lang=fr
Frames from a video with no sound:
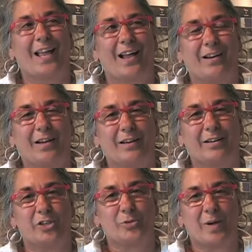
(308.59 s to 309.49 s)
Alors,
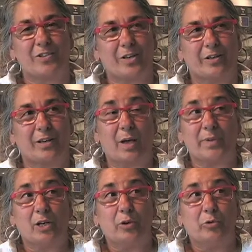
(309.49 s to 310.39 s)
euh, je pense que quand
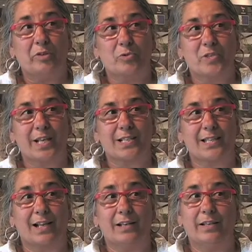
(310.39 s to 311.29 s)
Pierre Legault est venu
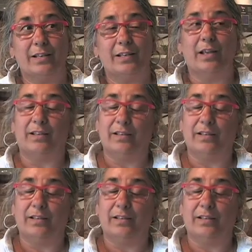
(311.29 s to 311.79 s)
s'installer,